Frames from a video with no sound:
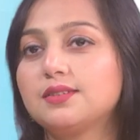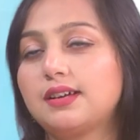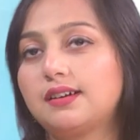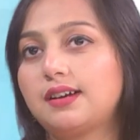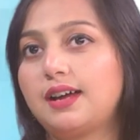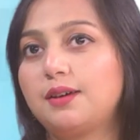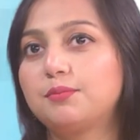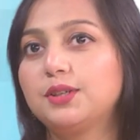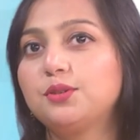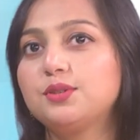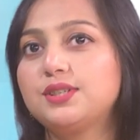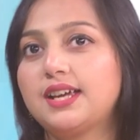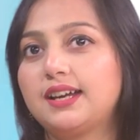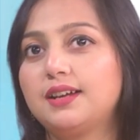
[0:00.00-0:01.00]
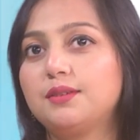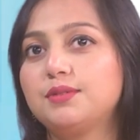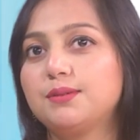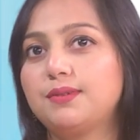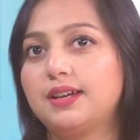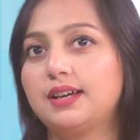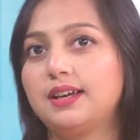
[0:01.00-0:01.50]
স্যার আমরা তো জানলাম
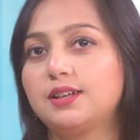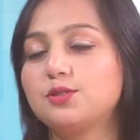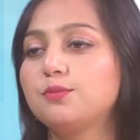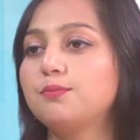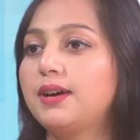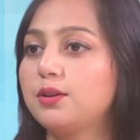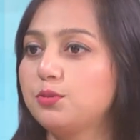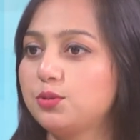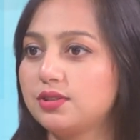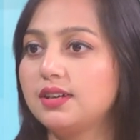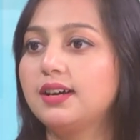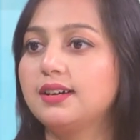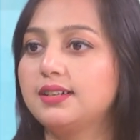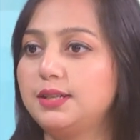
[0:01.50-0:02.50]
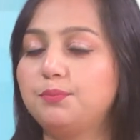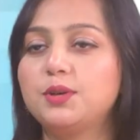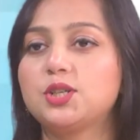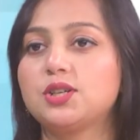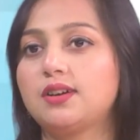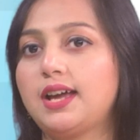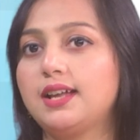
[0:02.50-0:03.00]
যে একজন মানুষ
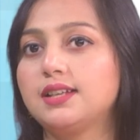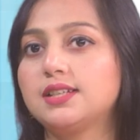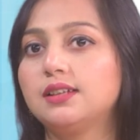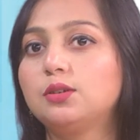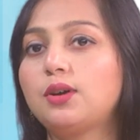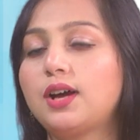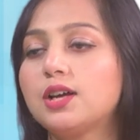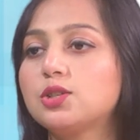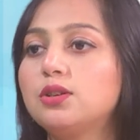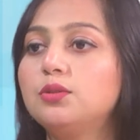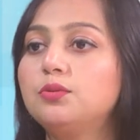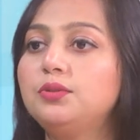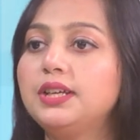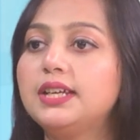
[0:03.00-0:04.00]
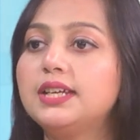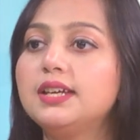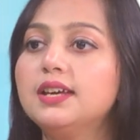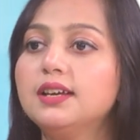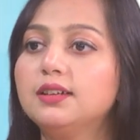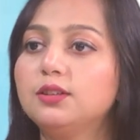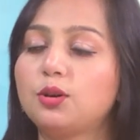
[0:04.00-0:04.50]
ডিপ্রেশনে আছেন তো আসলে উনি কি
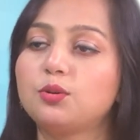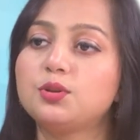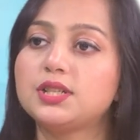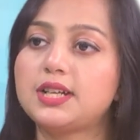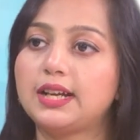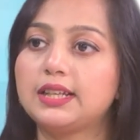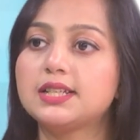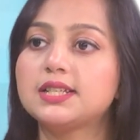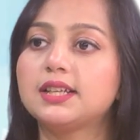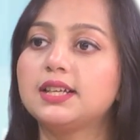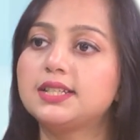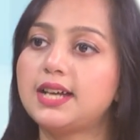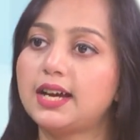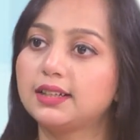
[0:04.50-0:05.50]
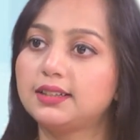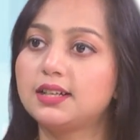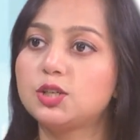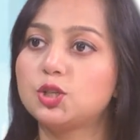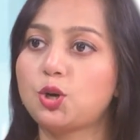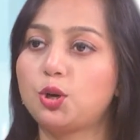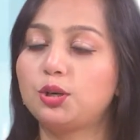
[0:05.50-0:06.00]
তখন সাথে সাথেই
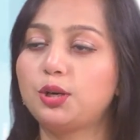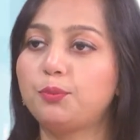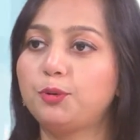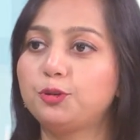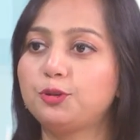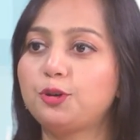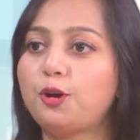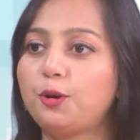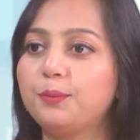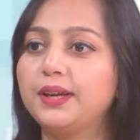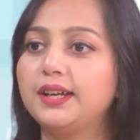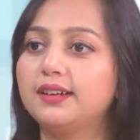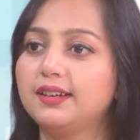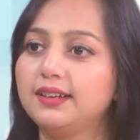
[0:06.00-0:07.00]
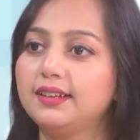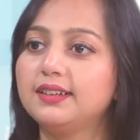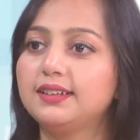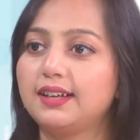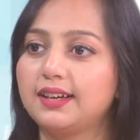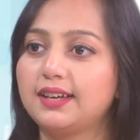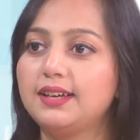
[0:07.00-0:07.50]
ডাক্তারের শরণাপন্ন হবেন
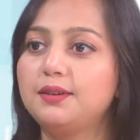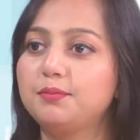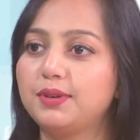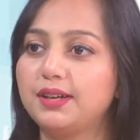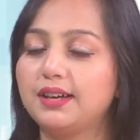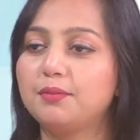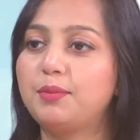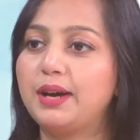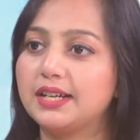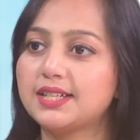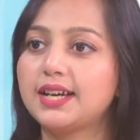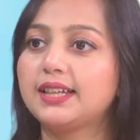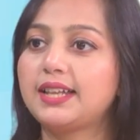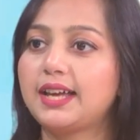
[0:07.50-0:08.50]
নাকি বাসায়